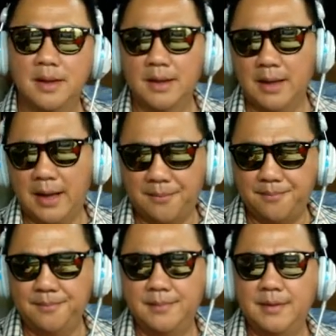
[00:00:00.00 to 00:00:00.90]
ครับ
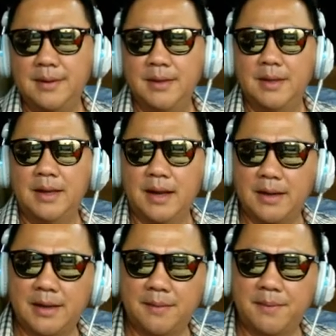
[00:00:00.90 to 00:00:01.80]
อันนี้
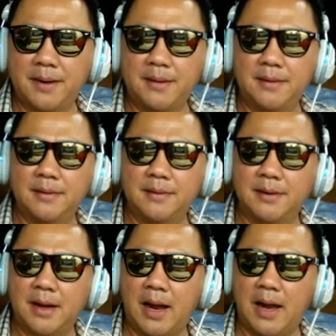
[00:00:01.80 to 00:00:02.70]
ก็เป็น
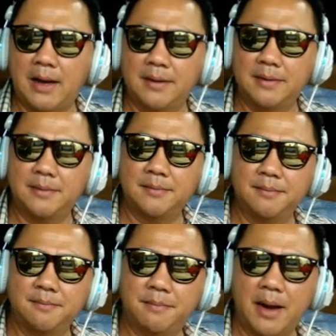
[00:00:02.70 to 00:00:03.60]
การ
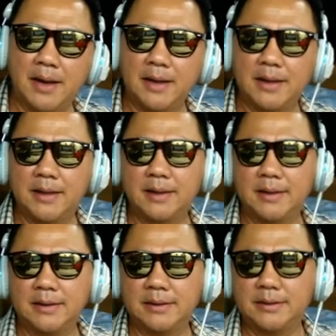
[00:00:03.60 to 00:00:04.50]
ไป
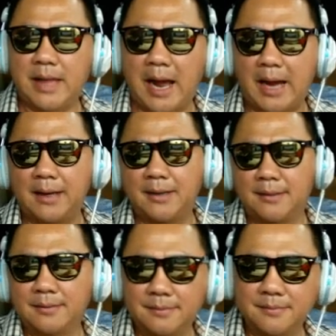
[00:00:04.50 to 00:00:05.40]
ทาน
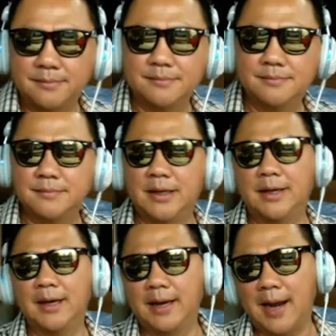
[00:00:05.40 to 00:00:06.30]
ดินเน
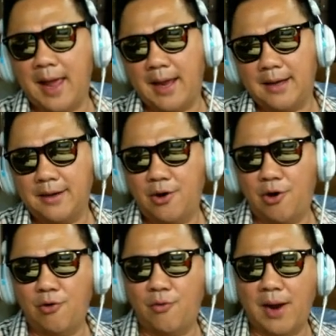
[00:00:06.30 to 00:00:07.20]
อร์แรกของ
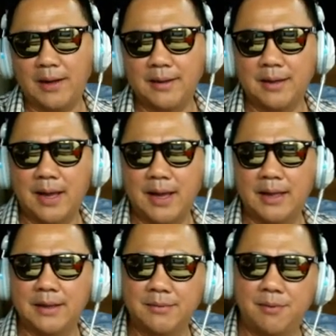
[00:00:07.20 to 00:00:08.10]
วันนะฮะ
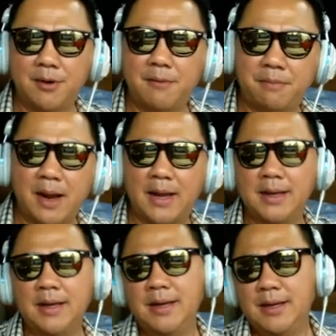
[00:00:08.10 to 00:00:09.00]
ผมก็ไป
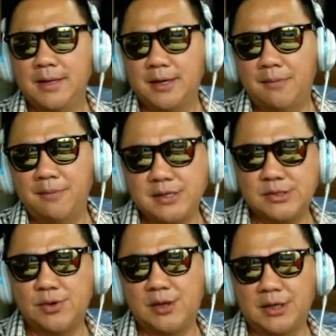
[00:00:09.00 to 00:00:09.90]
ก็มี
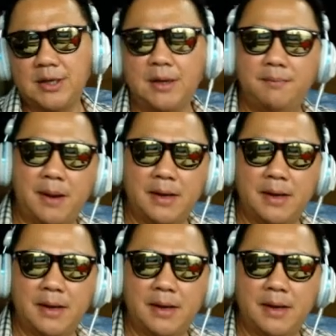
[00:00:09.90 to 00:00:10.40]
ส่วนที่เป็น